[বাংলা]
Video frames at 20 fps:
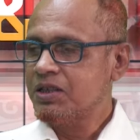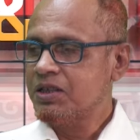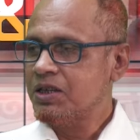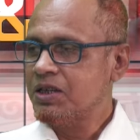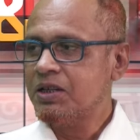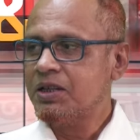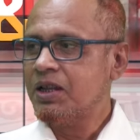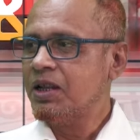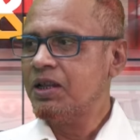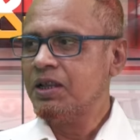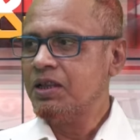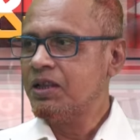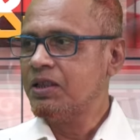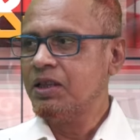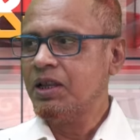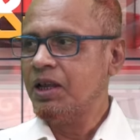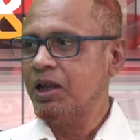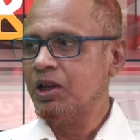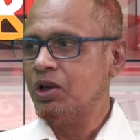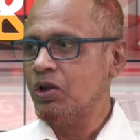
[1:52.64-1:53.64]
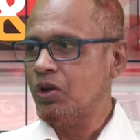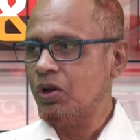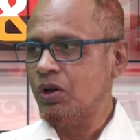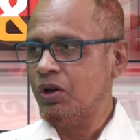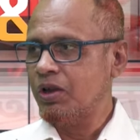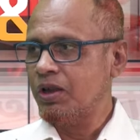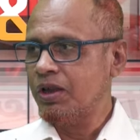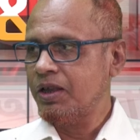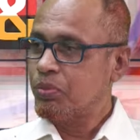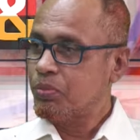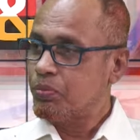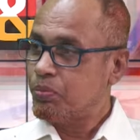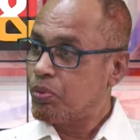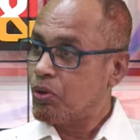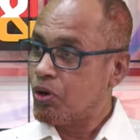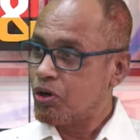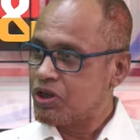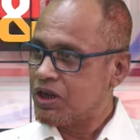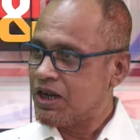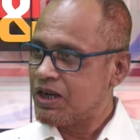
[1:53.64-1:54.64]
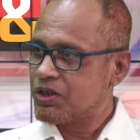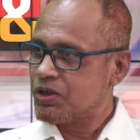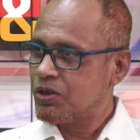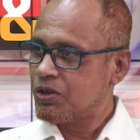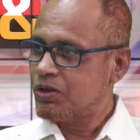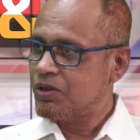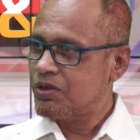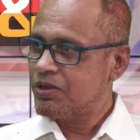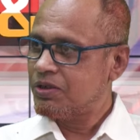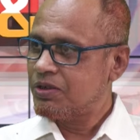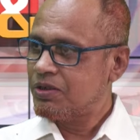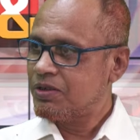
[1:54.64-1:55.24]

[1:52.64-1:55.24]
সেটা দিয়ে নয় প্রশাসন